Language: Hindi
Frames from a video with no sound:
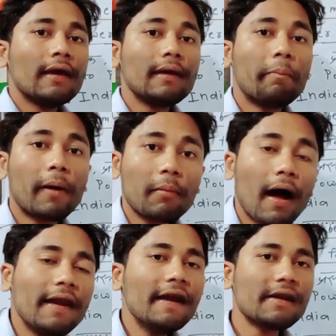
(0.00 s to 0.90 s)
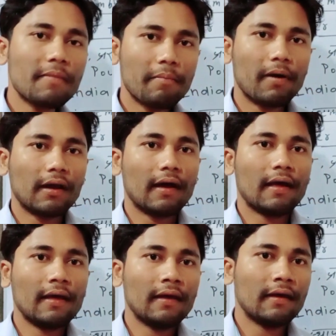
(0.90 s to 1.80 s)
ये परमानेंट मेंबर है
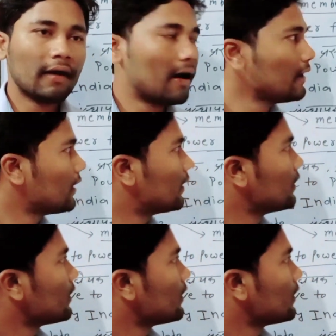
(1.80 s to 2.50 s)
है ना